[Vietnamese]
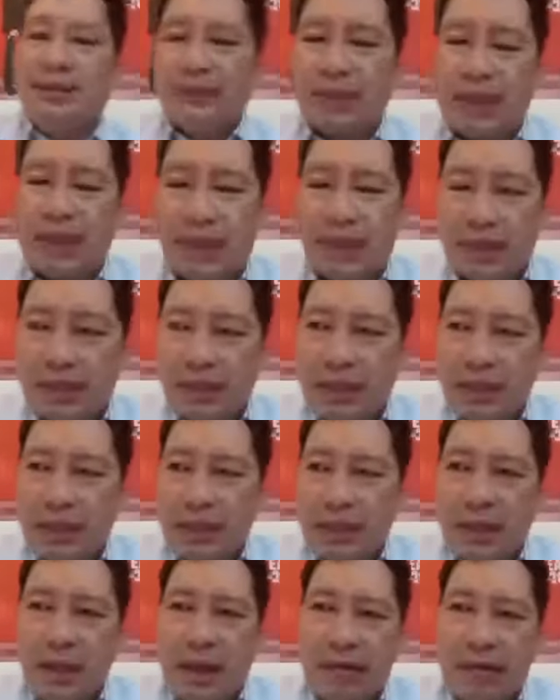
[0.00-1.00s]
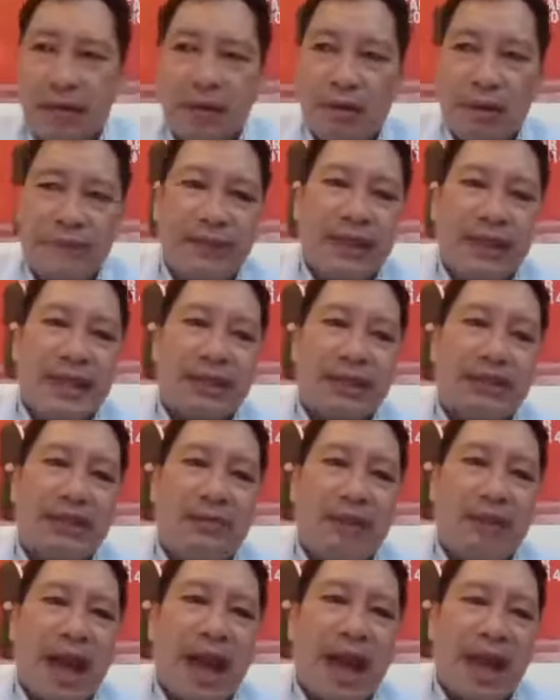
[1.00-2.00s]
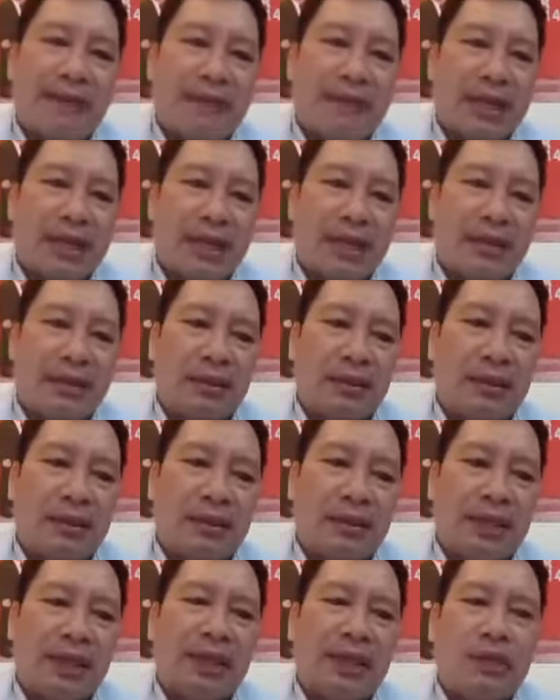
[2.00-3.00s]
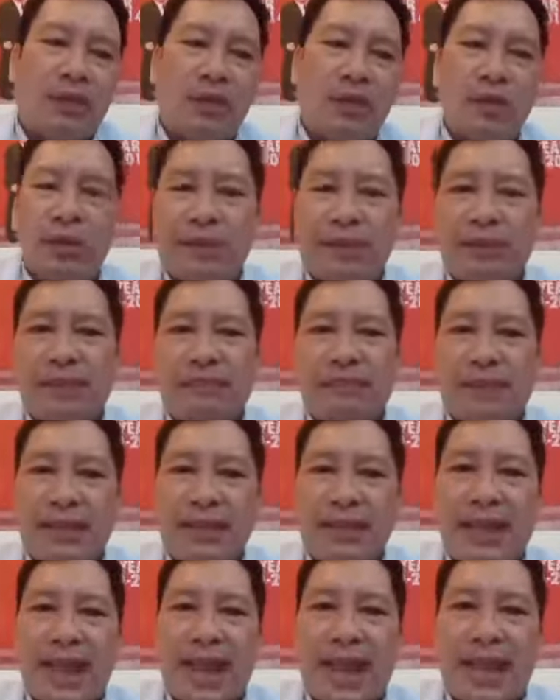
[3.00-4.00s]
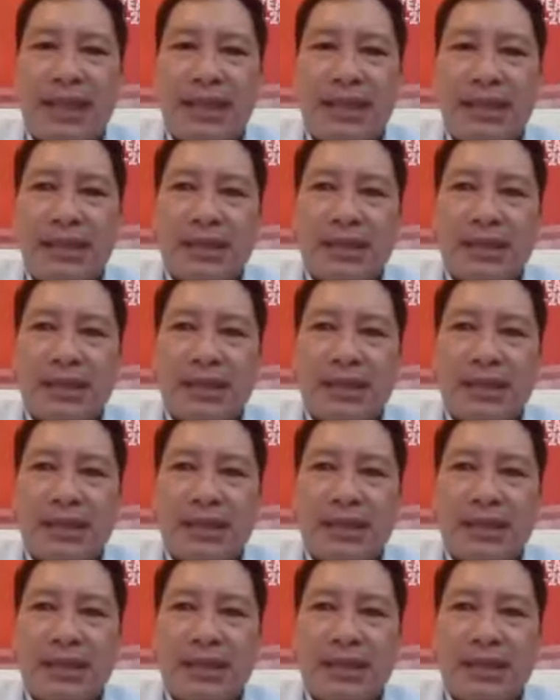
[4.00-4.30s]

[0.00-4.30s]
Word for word: rồi à, một cái vấn đề thứ ba mà cần nghiên cứu ở trên mặt da